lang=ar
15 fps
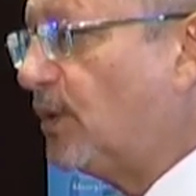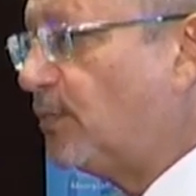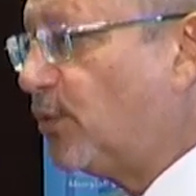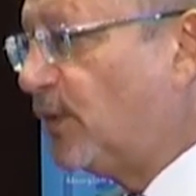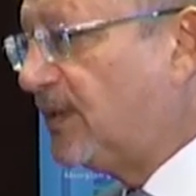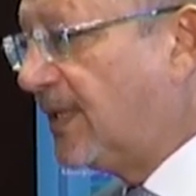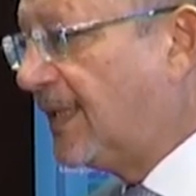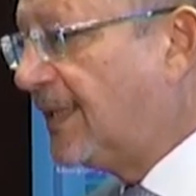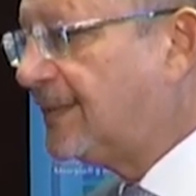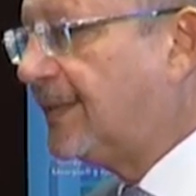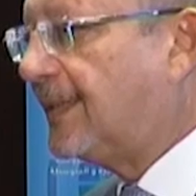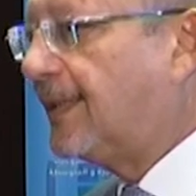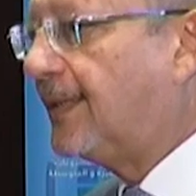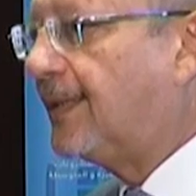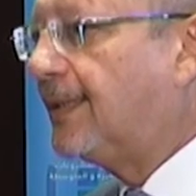
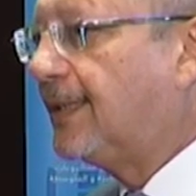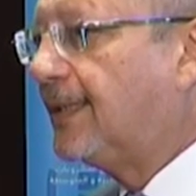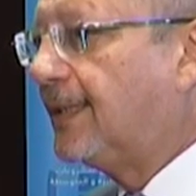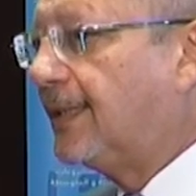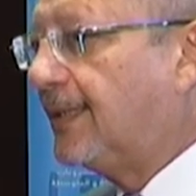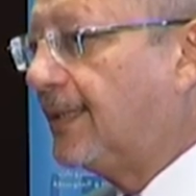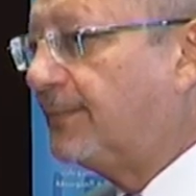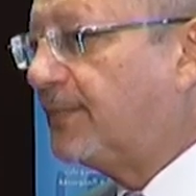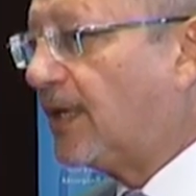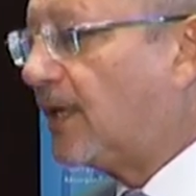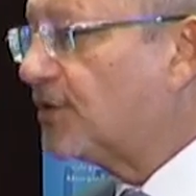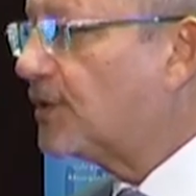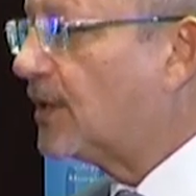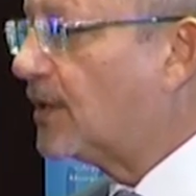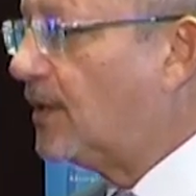آه، من
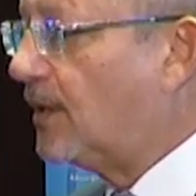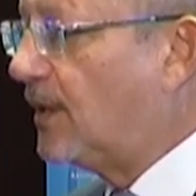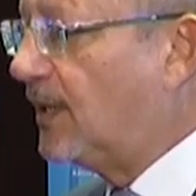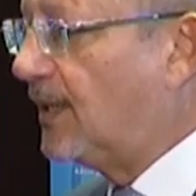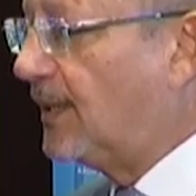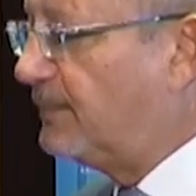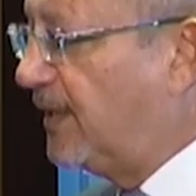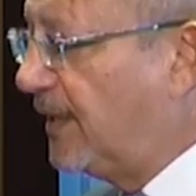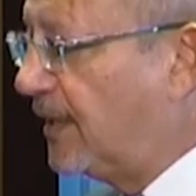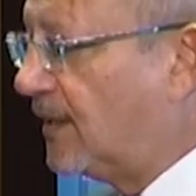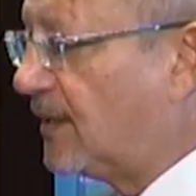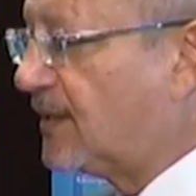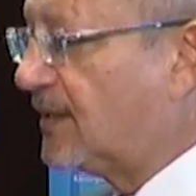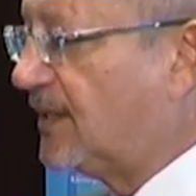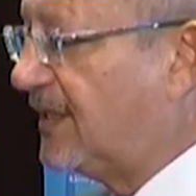10 آه،
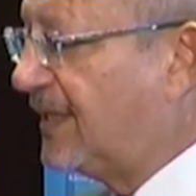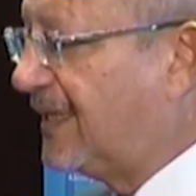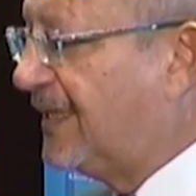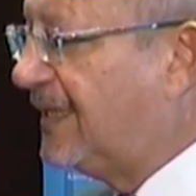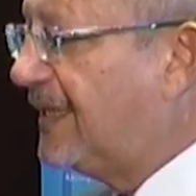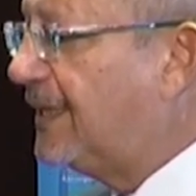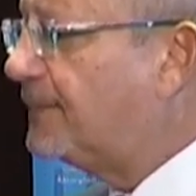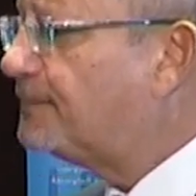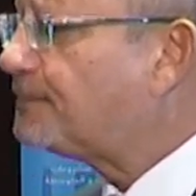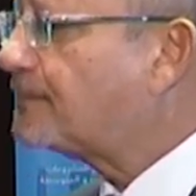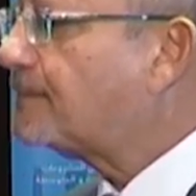مليار جنيه